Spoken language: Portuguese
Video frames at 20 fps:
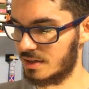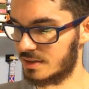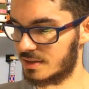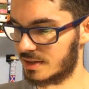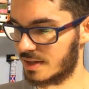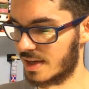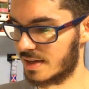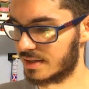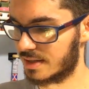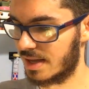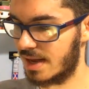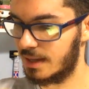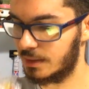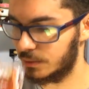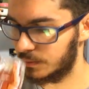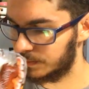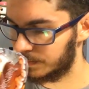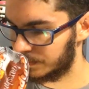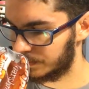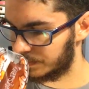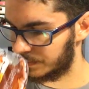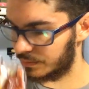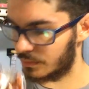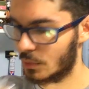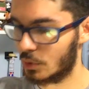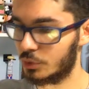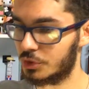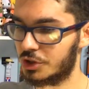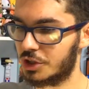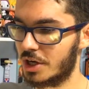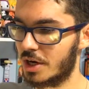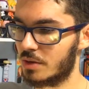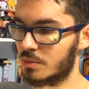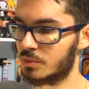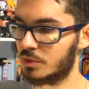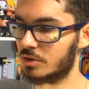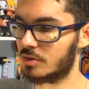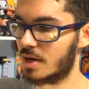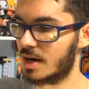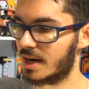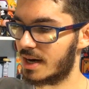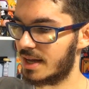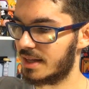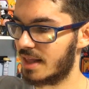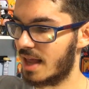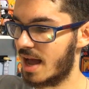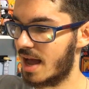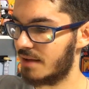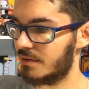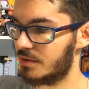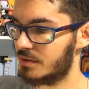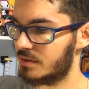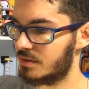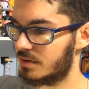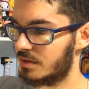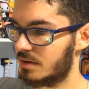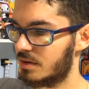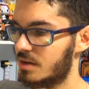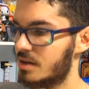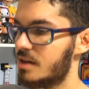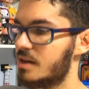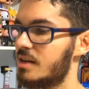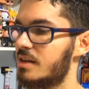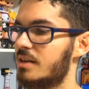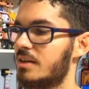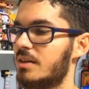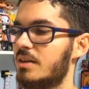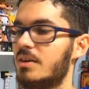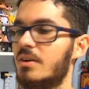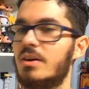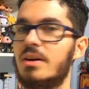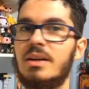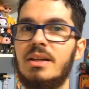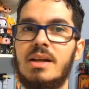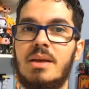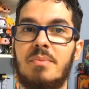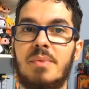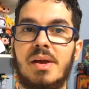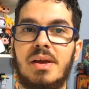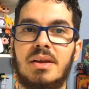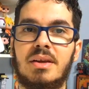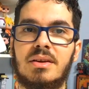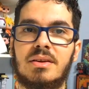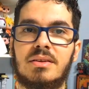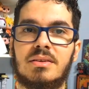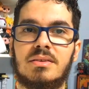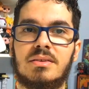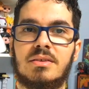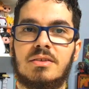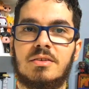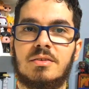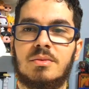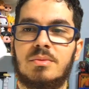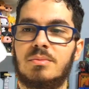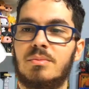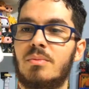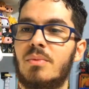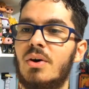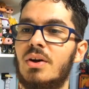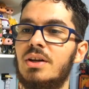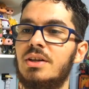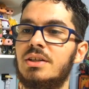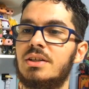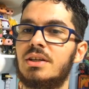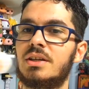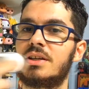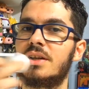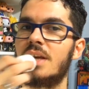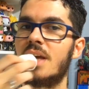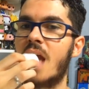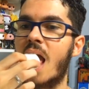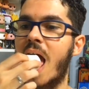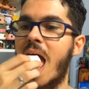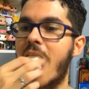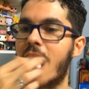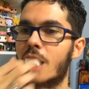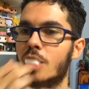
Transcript: esquentado. O cheiro muito agradável. Olha, ele é bem molinho aqui.